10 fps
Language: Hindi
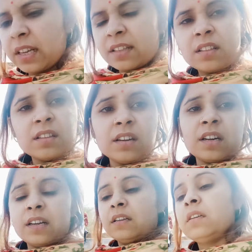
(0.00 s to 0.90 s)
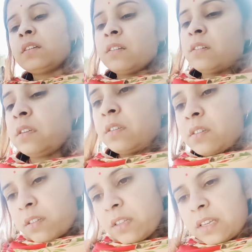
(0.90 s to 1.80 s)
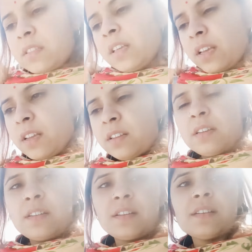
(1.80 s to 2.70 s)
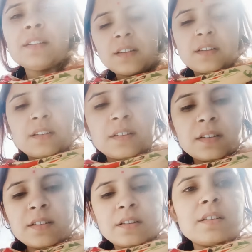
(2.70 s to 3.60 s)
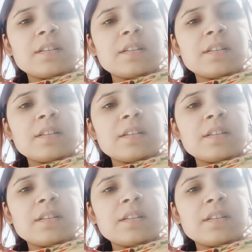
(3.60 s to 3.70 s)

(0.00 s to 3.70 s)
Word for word: अंदर है देखते हैं है ना